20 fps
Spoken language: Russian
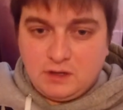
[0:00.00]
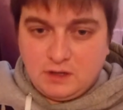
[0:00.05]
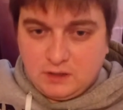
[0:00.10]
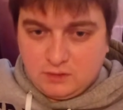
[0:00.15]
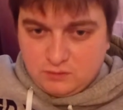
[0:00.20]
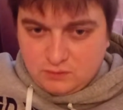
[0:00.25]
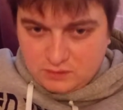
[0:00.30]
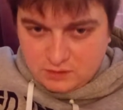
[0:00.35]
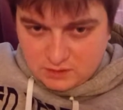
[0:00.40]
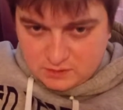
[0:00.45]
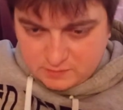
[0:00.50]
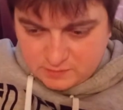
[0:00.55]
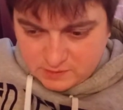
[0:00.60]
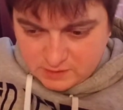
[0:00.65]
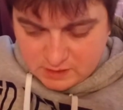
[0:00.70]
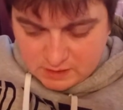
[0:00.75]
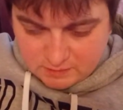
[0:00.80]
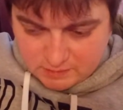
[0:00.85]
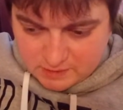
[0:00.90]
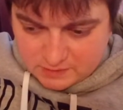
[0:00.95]
которая
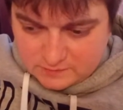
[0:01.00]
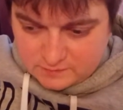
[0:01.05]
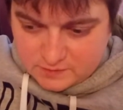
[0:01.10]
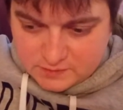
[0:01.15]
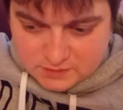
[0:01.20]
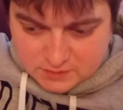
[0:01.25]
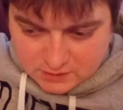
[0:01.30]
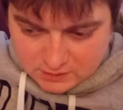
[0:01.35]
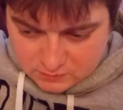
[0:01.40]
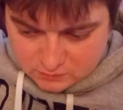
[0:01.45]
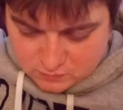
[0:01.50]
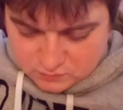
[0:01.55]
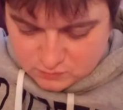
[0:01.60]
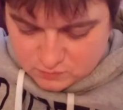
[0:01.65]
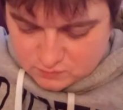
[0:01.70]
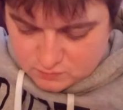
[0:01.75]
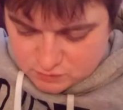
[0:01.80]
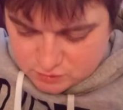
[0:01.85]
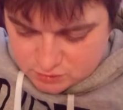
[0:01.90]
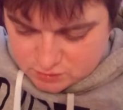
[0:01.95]
прорабатывается,
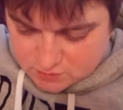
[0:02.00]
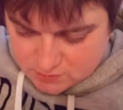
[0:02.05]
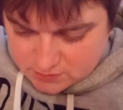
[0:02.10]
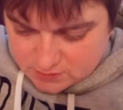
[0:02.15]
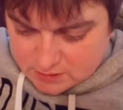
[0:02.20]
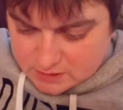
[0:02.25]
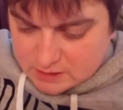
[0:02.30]
которую можно,